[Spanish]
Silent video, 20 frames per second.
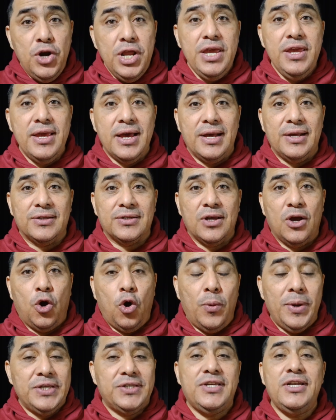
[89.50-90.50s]
niñas,
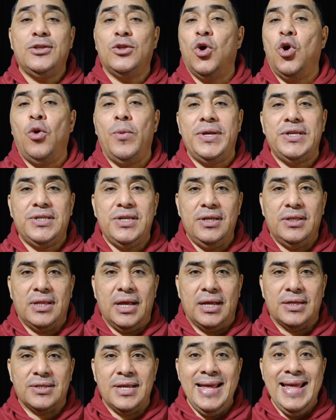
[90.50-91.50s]
jovencitos,
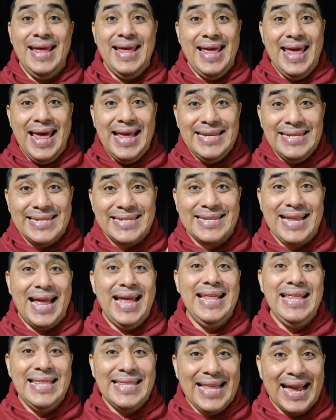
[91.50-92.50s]
jovencitas, es
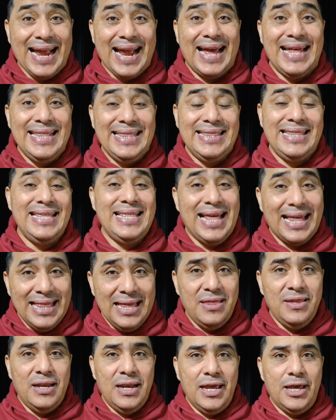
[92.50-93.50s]
tanta cantidad
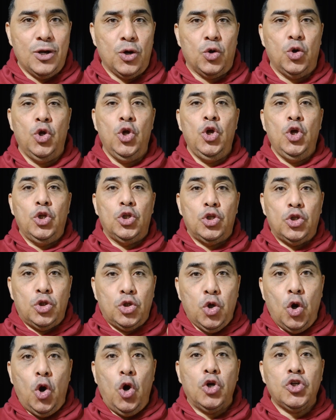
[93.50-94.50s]
de dinero,
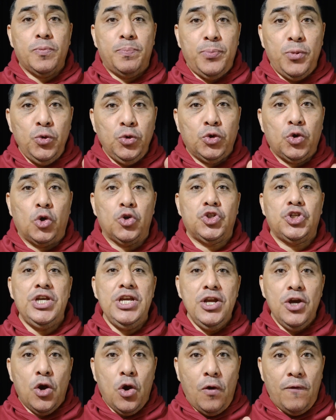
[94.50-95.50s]

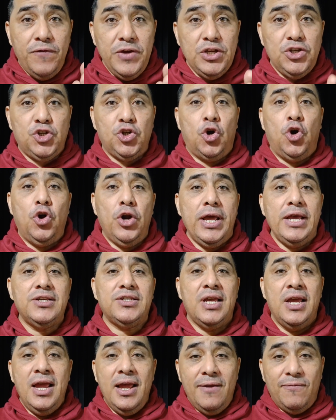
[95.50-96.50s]
2.5
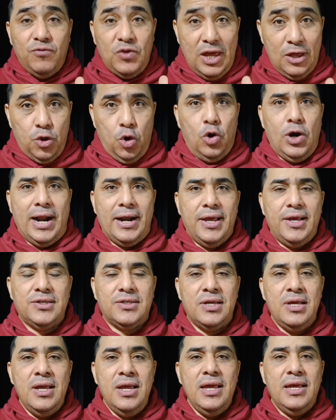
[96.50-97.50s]
billones de
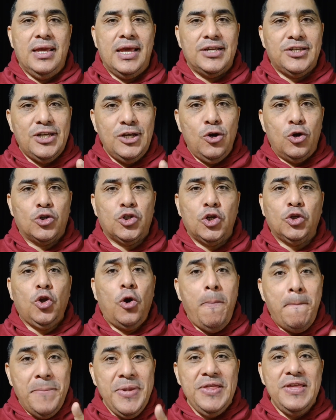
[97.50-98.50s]
dólares que si
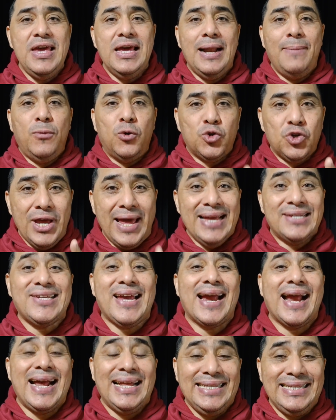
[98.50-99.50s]
nosotros pidiéramos
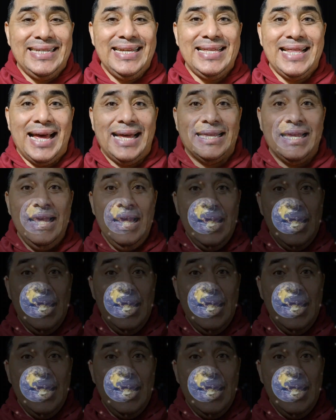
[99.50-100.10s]
esa cantidad